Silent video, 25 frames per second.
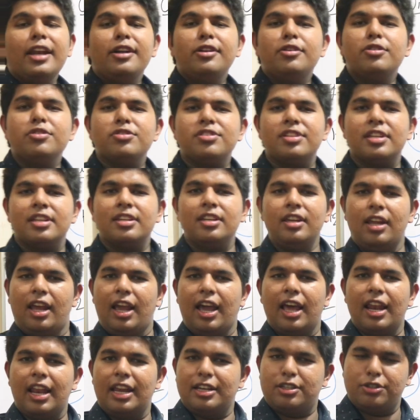হাইড্রোজেন
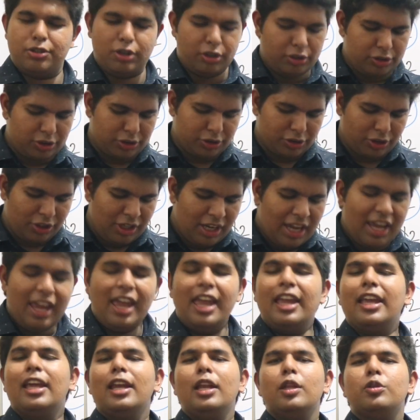হ্যালাইড সংযোজন
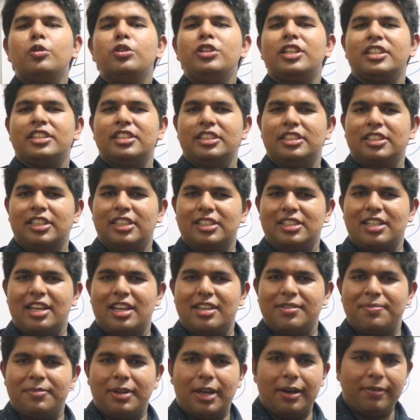এখানে দুইটা জিনিস
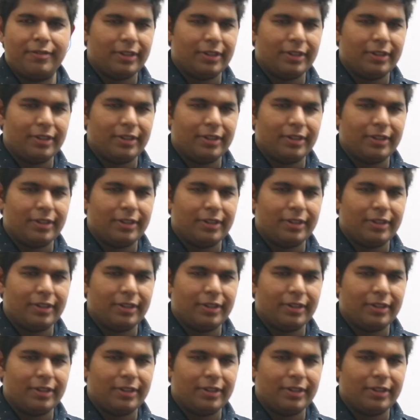আসে